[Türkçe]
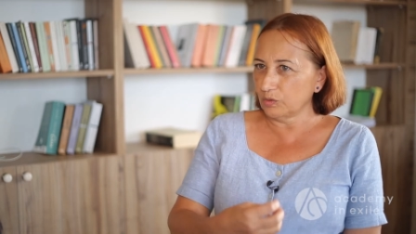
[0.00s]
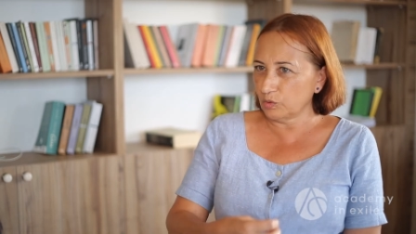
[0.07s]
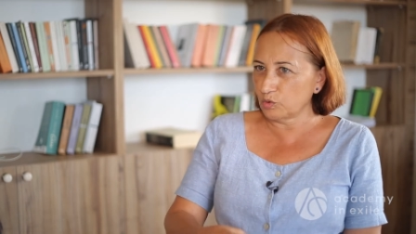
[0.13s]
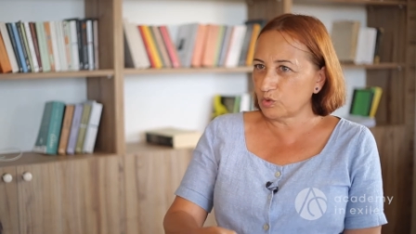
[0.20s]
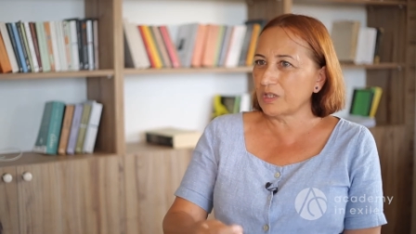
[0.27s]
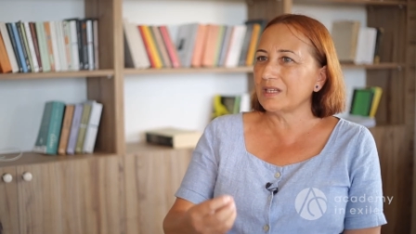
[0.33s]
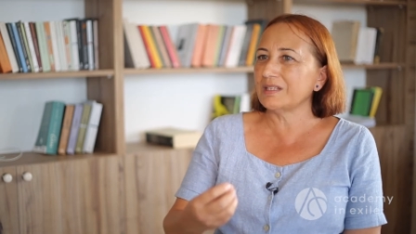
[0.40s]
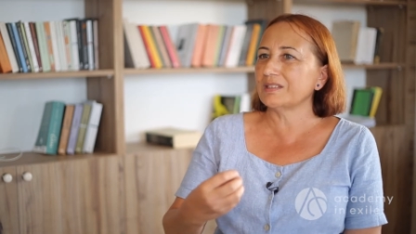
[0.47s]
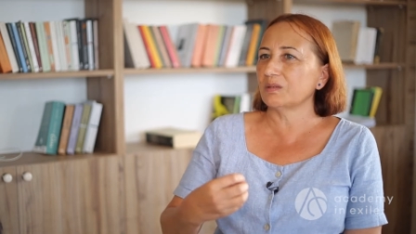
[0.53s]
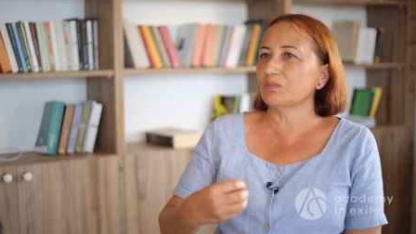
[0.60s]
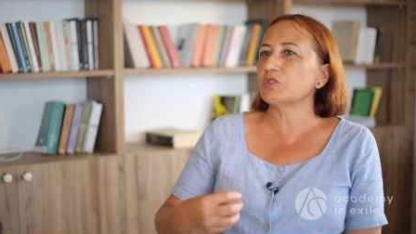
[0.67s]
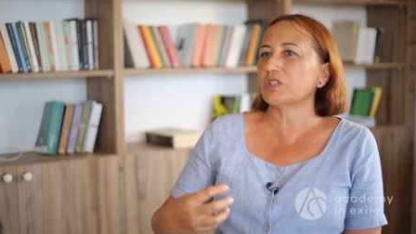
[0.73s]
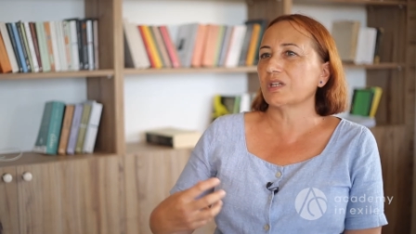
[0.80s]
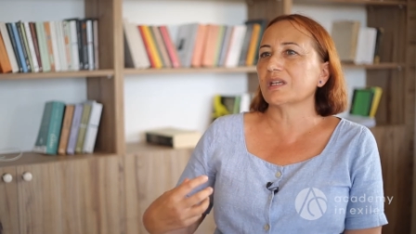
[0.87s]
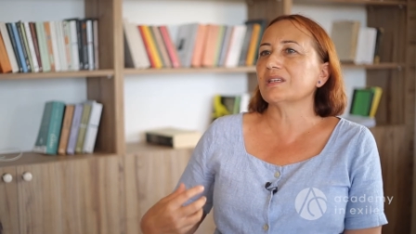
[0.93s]
düzeyinde
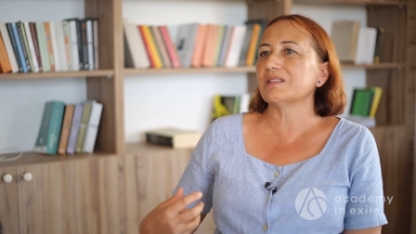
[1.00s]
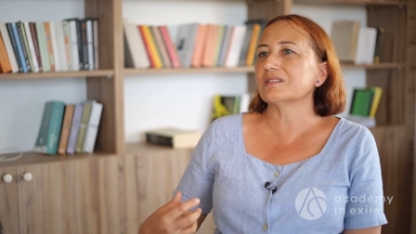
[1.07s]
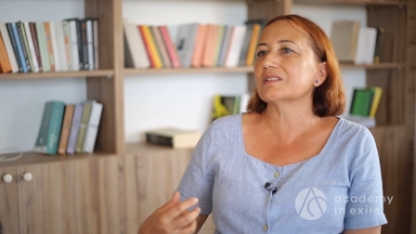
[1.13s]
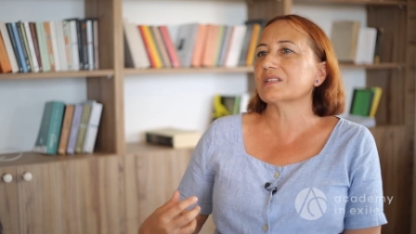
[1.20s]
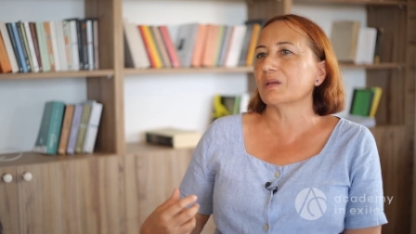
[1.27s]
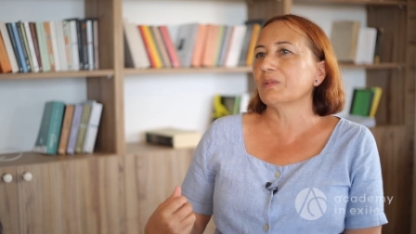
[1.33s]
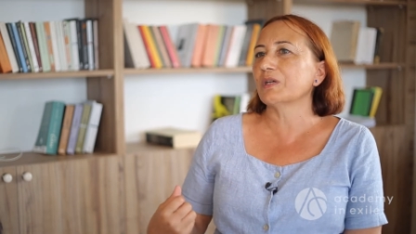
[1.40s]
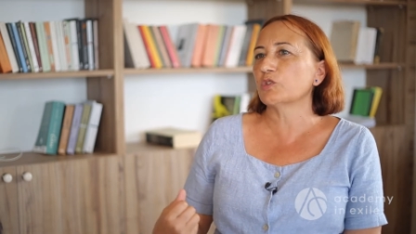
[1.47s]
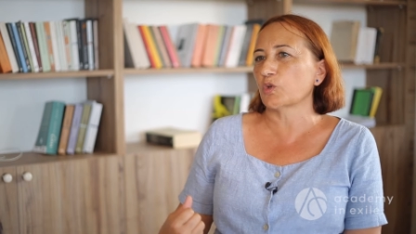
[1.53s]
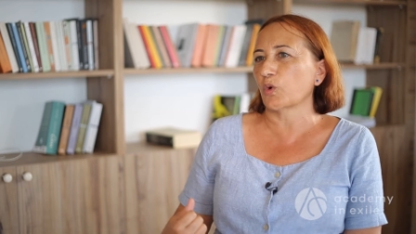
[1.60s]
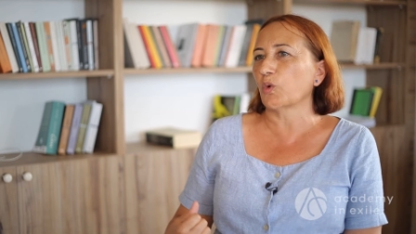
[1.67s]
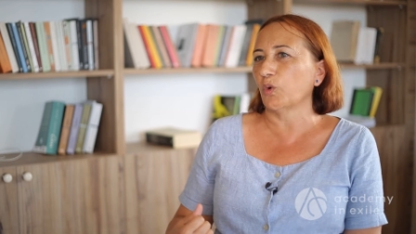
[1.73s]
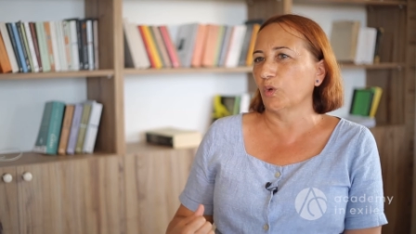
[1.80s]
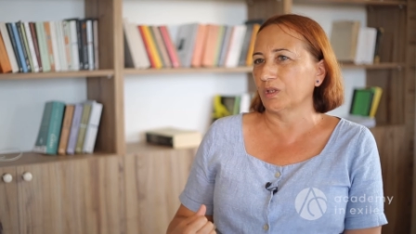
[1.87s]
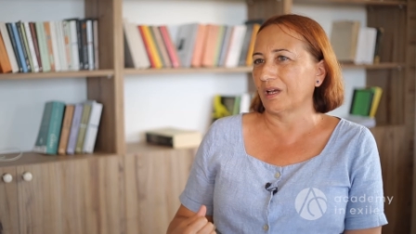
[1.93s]
bir şeye indirgemek
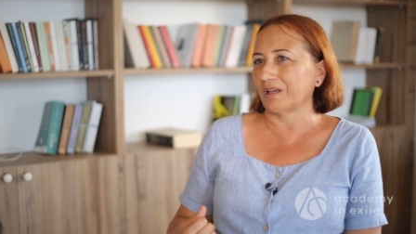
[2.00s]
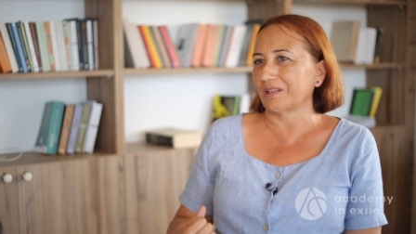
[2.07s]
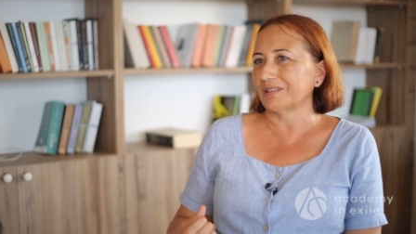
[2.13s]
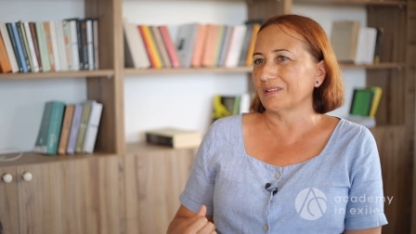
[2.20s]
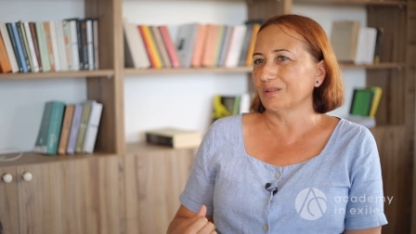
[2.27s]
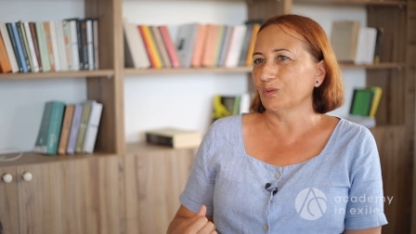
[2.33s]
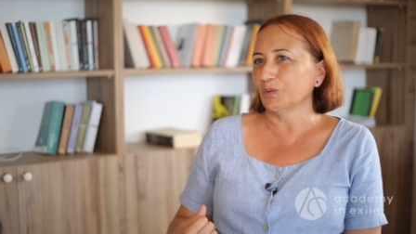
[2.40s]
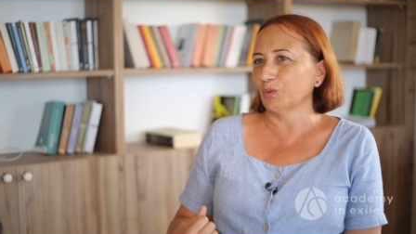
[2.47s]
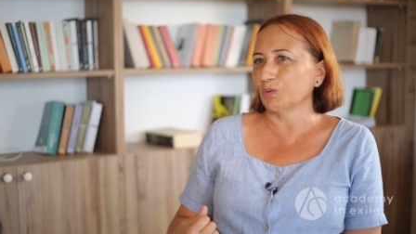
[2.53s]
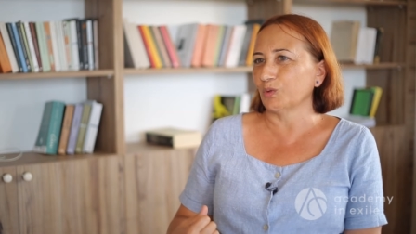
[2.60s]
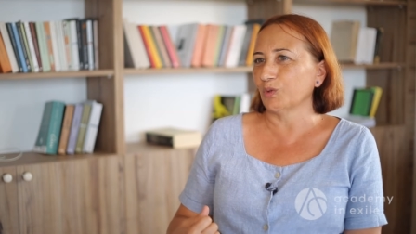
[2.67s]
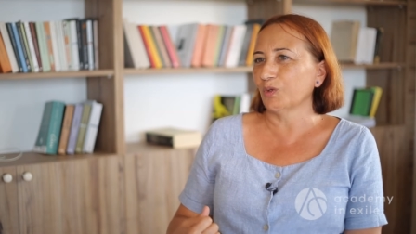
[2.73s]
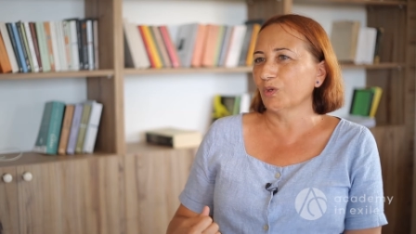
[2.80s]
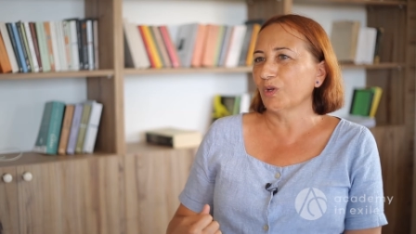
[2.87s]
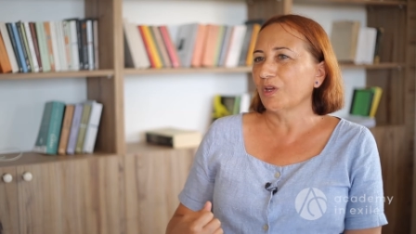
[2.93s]
çok kolay
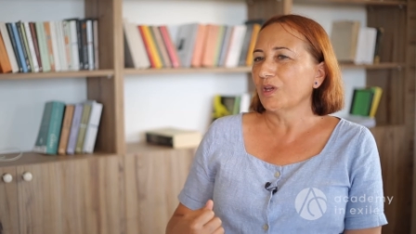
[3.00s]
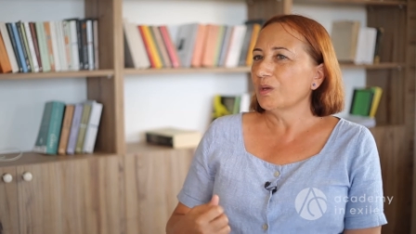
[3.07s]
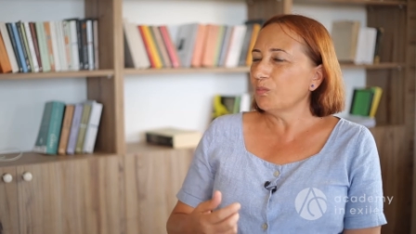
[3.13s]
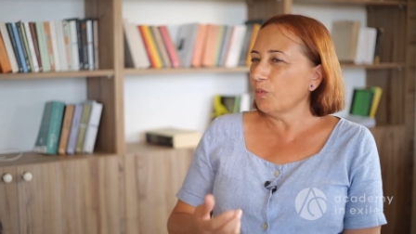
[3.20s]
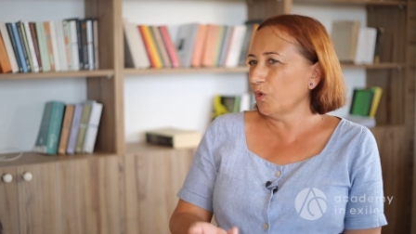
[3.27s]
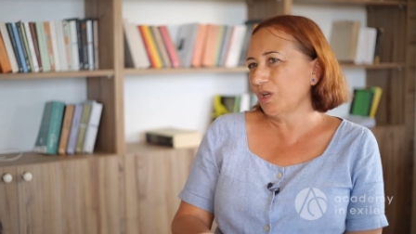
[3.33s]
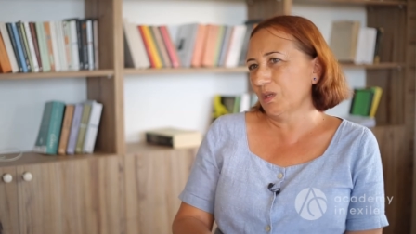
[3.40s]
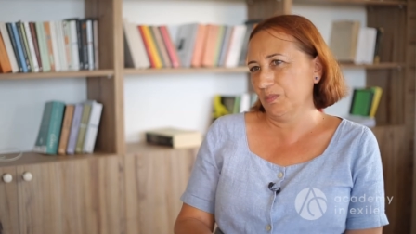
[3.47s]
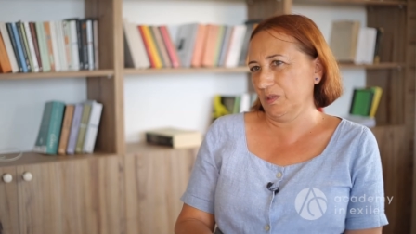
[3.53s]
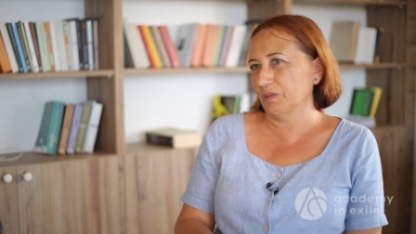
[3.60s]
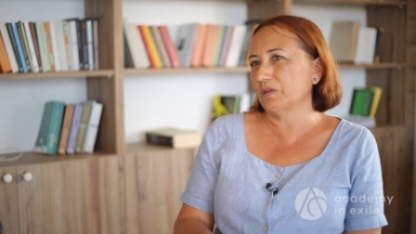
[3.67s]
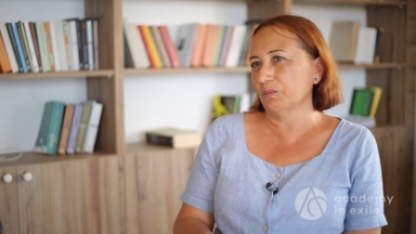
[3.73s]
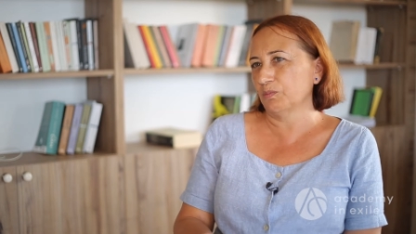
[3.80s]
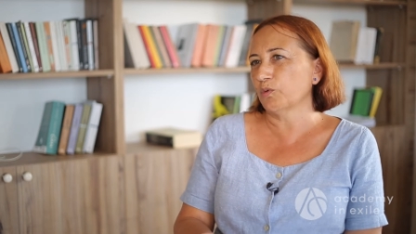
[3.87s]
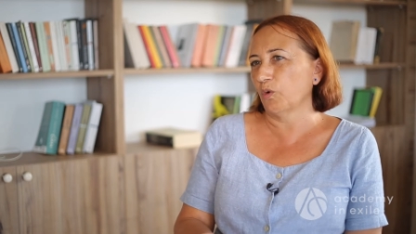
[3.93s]
oluyor. Böyle bir
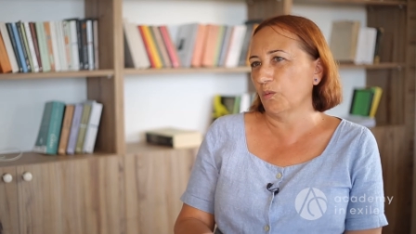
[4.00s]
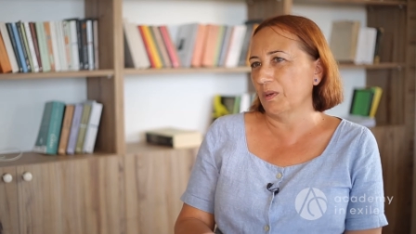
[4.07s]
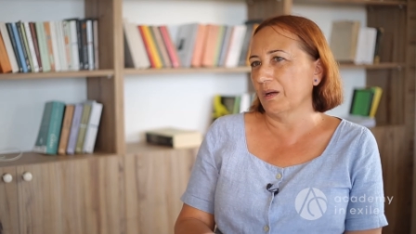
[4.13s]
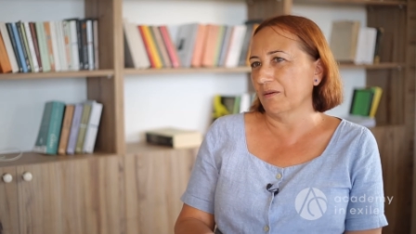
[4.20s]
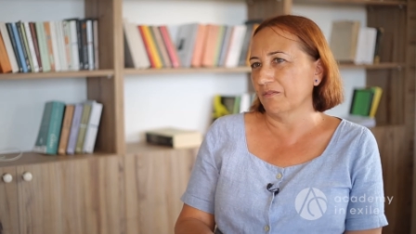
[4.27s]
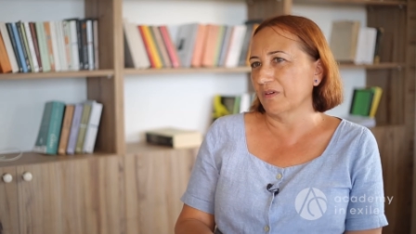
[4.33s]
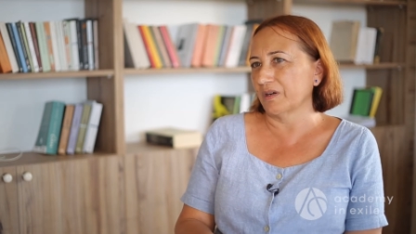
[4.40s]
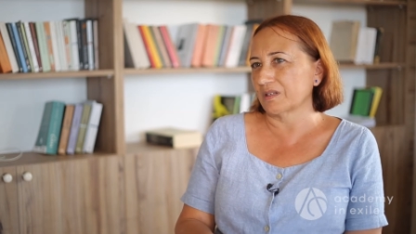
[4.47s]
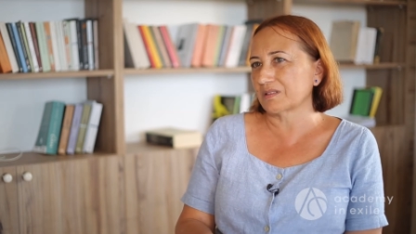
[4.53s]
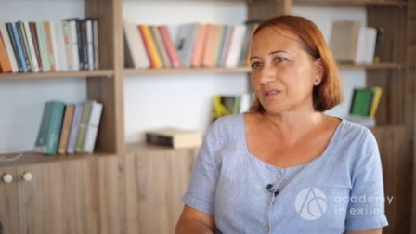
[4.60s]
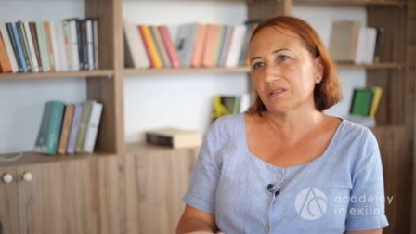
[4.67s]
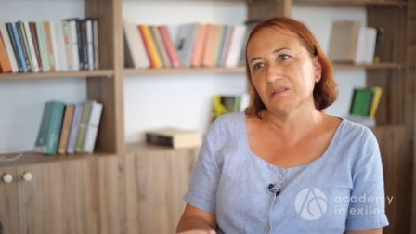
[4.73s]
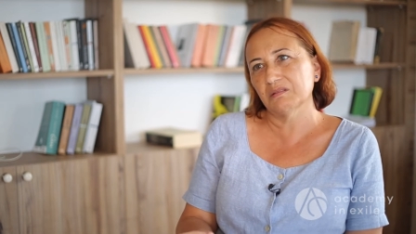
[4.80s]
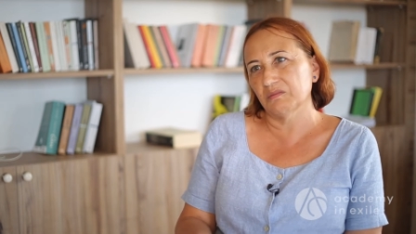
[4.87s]
problem var.